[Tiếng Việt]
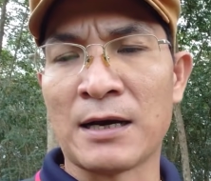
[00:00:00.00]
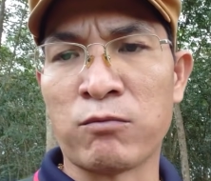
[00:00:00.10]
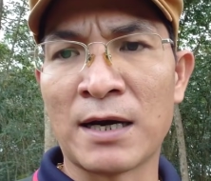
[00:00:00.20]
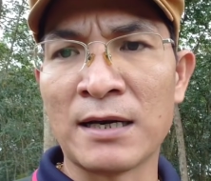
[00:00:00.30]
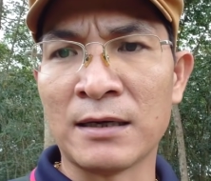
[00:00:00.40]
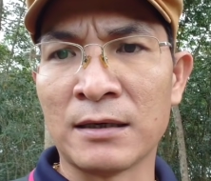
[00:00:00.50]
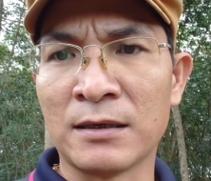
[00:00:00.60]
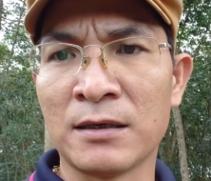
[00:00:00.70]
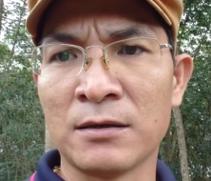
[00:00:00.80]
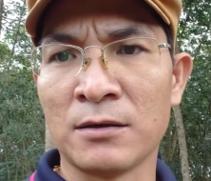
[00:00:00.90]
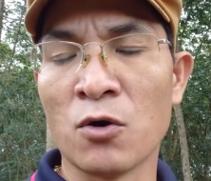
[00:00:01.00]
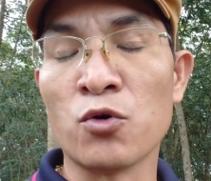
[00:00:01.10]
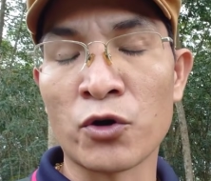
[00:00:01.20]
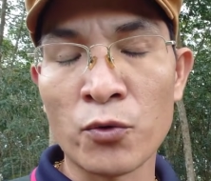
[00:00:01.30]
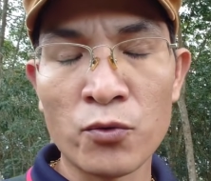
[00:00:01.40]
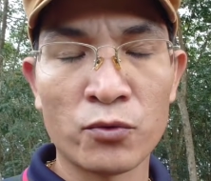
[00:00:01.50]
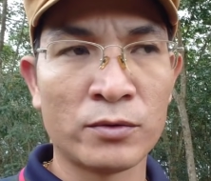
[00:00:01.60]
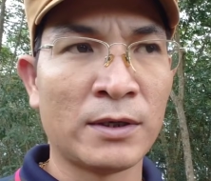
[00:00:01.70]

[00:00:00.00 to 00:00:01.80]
động kinh khu trú